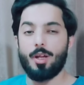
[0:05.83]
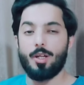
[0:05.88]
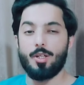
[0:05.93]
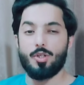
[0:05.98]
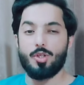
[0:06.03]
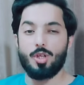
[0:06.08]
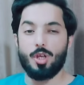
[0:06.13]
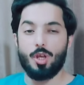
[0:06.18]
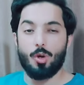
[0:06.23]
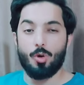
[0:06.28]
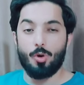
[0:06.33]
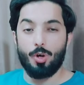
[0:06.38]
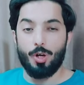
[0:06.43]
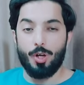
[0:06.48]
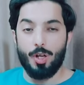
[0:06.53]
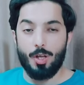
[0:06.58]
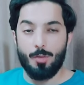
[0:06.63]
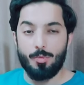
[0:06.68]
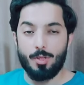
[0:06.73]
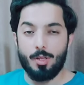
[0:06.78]
एंड सिक्योरिटी
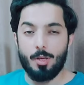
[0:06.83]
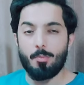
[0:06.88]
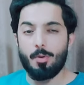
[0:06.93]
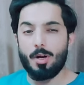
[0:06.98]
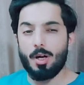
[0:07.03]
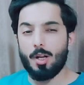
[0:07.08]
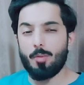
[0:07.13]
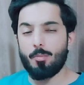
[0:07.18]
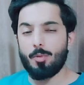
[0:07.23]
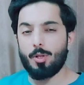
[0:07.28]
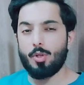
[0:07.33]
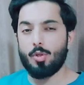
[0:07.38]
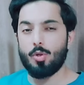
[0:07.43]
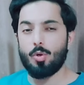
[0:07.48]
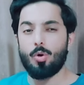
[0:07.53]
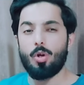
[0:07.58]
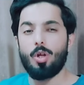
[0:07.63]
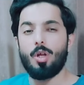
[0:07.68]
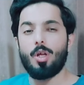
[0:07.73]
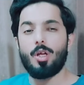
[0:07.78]
टीम्स के बारे में जो